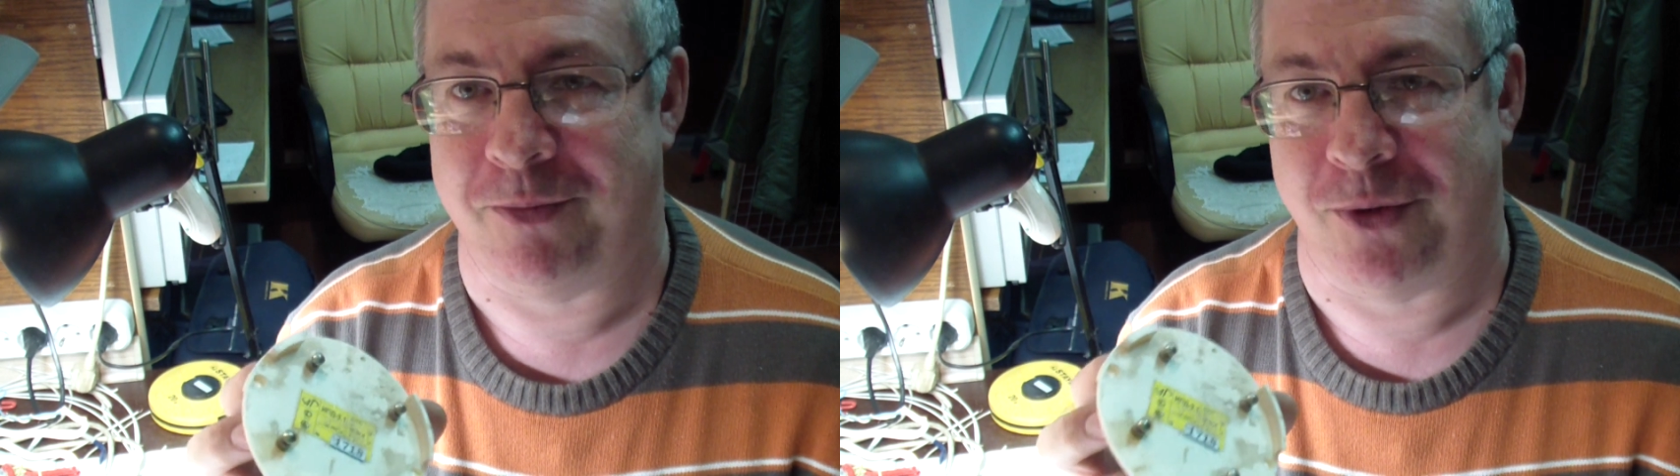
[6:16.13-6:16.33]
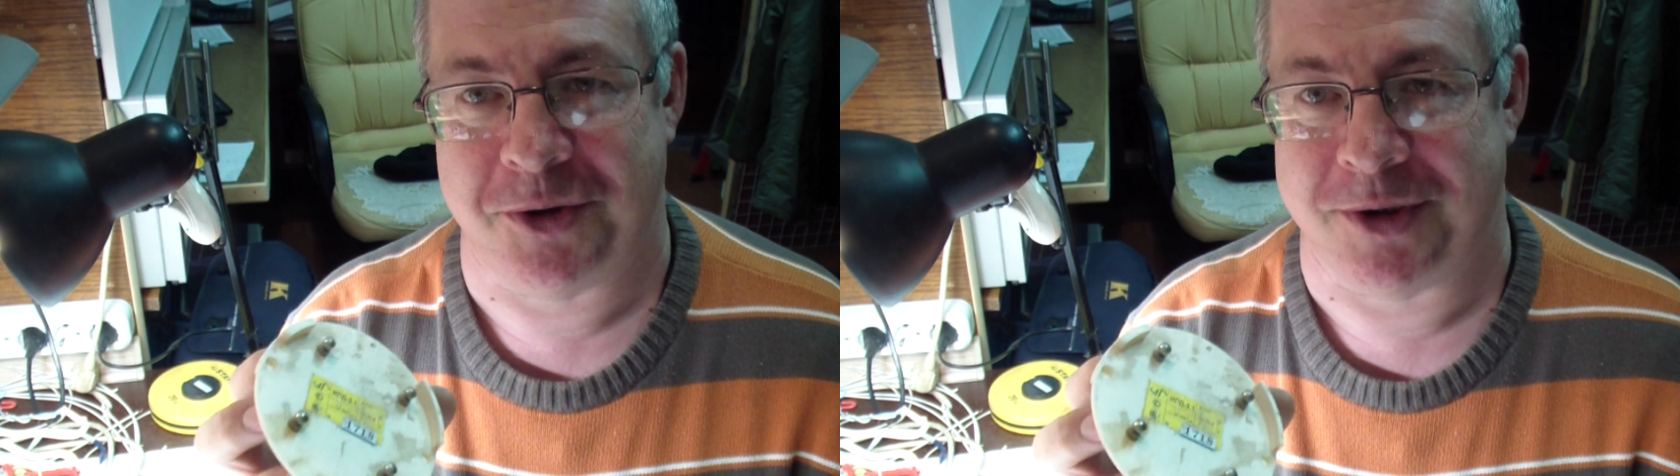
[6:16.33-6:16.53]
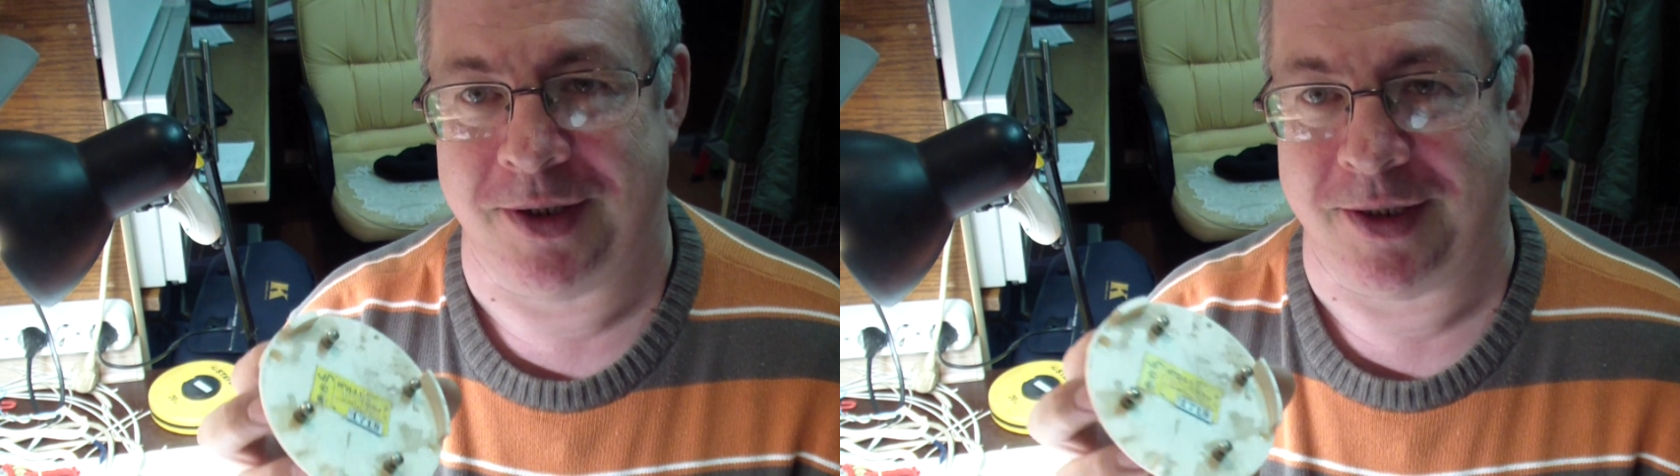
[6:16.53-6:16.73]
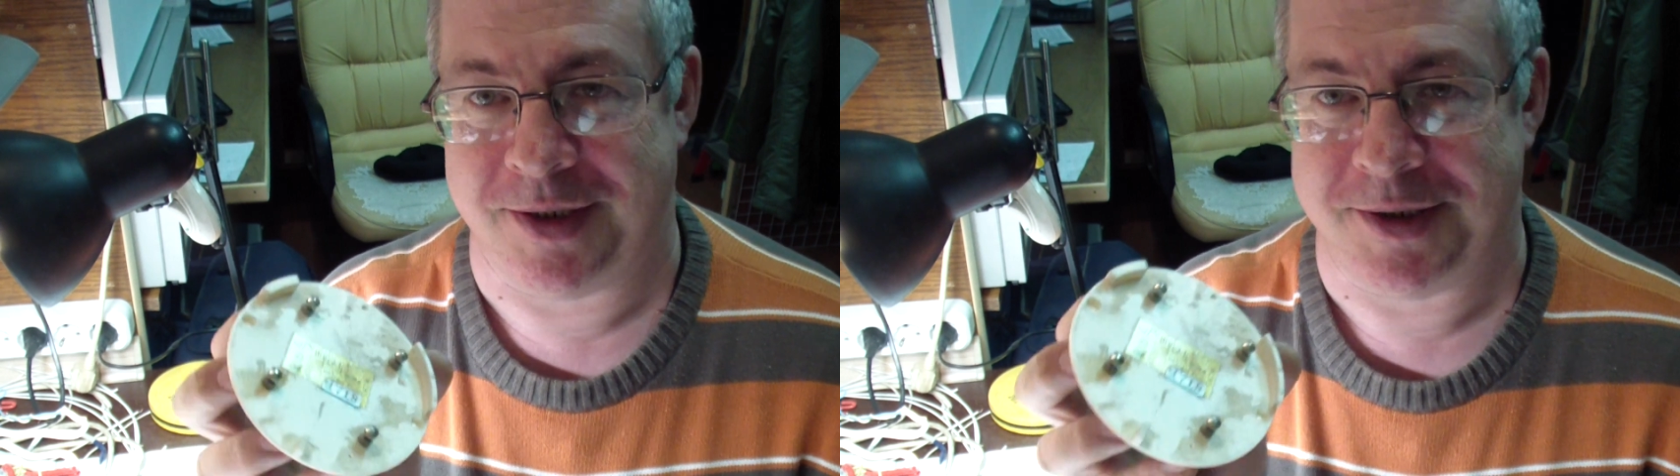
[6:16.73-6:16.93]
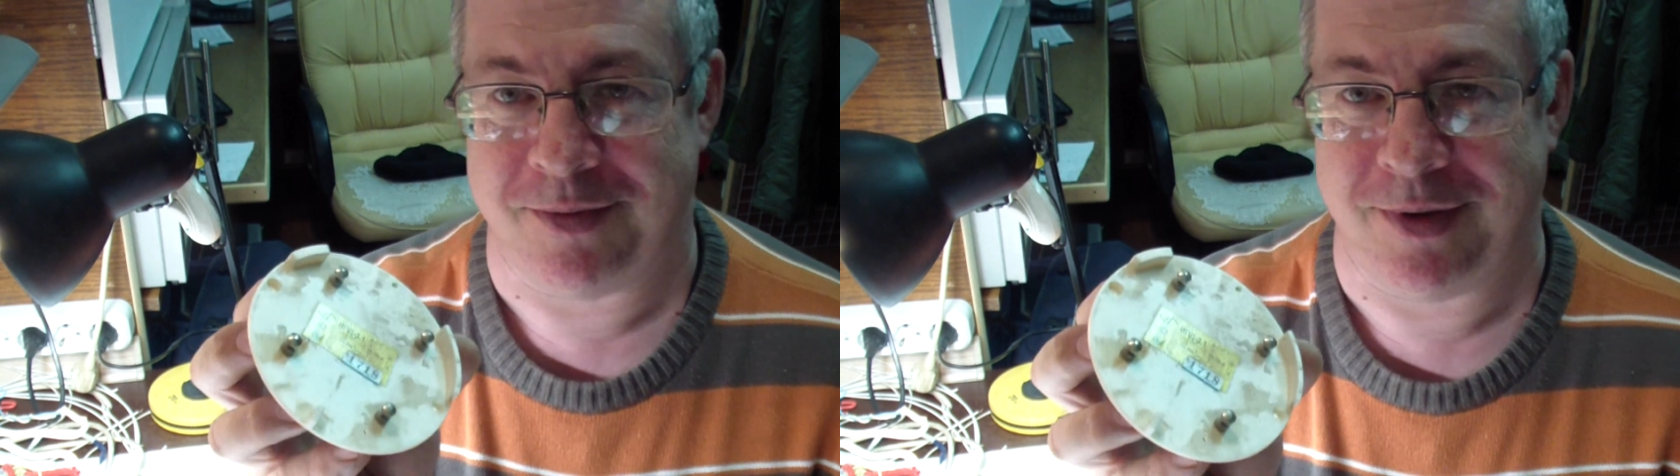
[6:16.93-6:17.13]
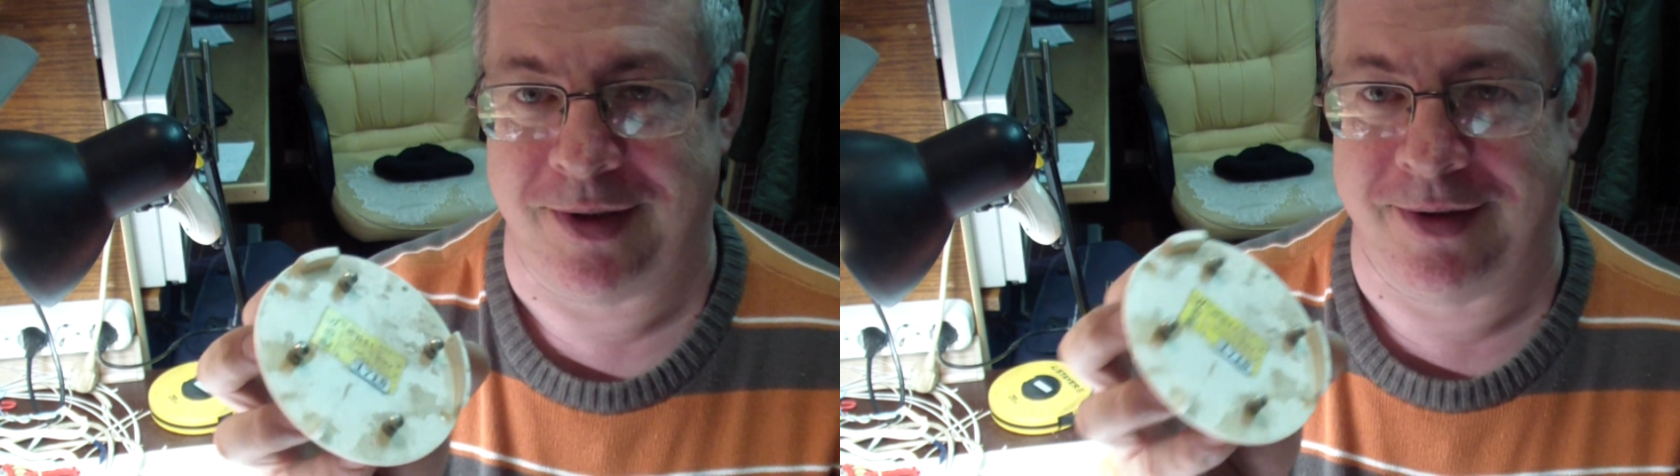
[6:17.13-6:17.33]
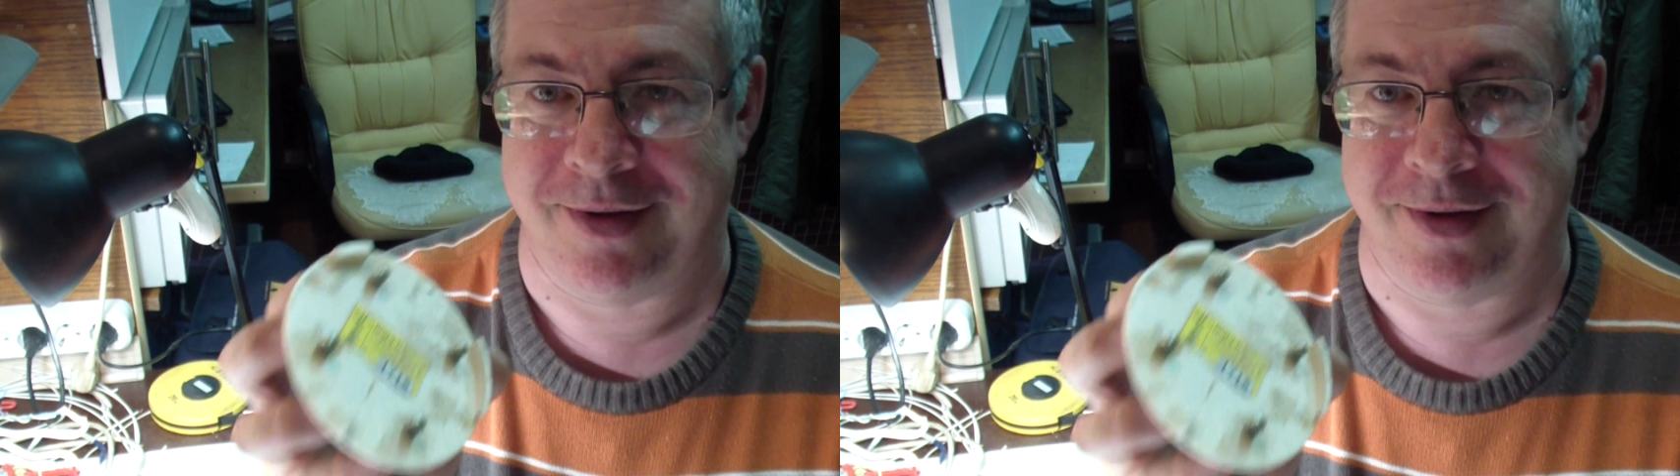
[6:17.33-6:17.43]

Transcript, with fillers: больше, наверное, чем для...